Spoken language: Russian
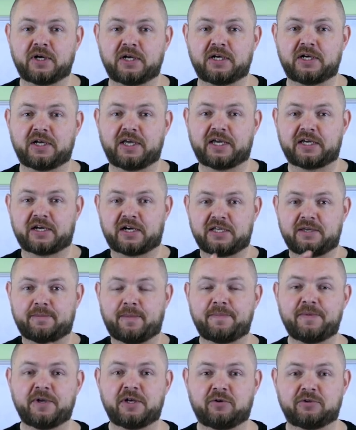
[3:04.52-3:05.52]
э, экране
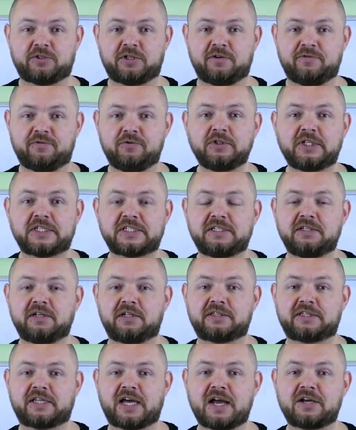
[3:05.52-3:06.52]
мобильного телефона
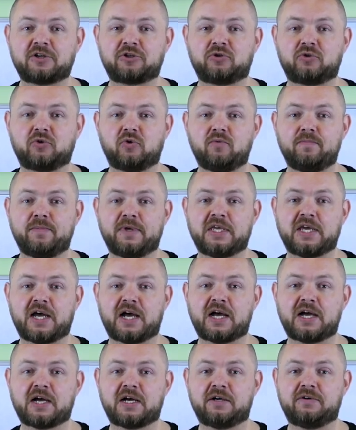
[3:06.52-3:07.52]
сделал так, что у
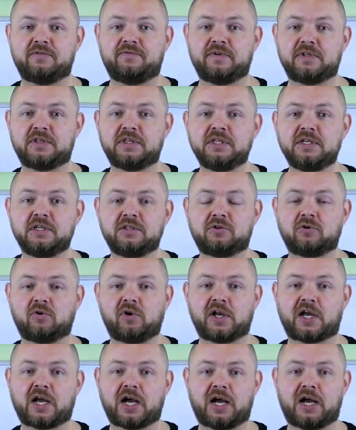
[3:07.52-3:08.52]
меня видны
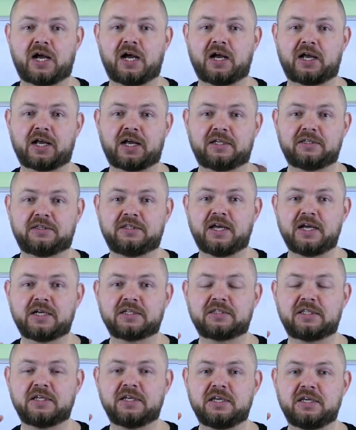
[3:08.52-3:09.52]
только
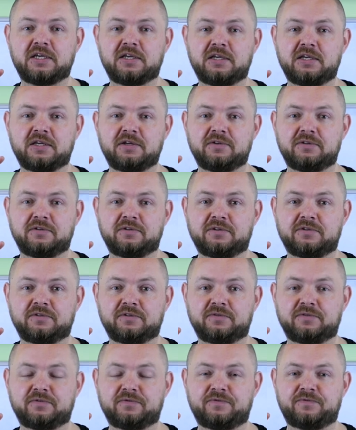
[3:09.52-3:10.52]

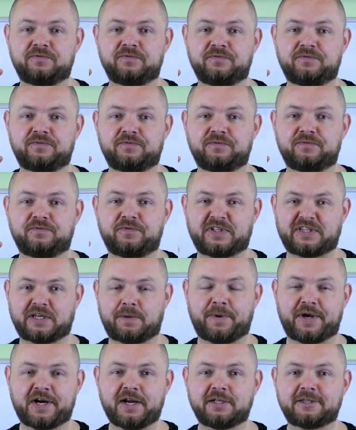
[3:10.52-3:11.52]
контакты,
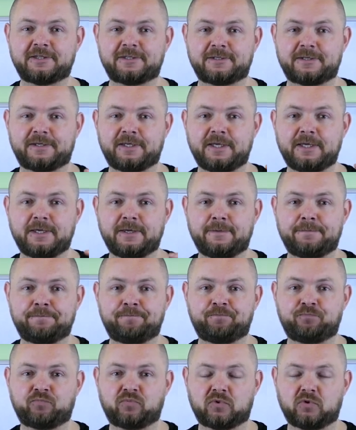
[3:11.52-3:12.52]
фотоаппарат и,
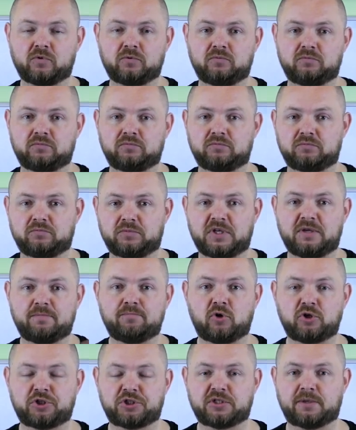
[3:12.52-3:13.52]
ну, и
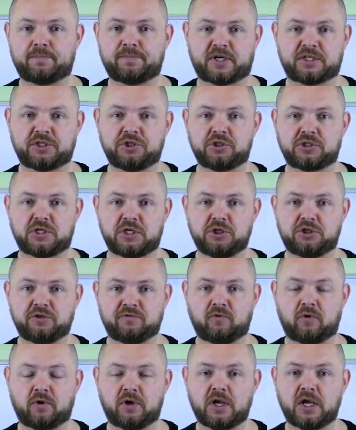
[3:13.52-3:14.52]
больше там практически
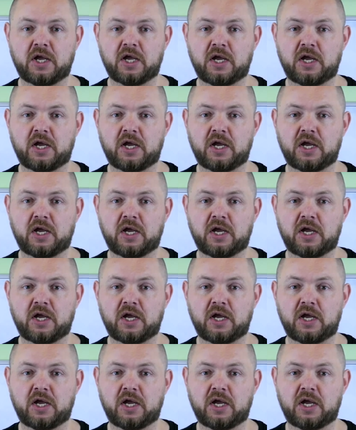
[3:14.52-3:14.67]
ничего.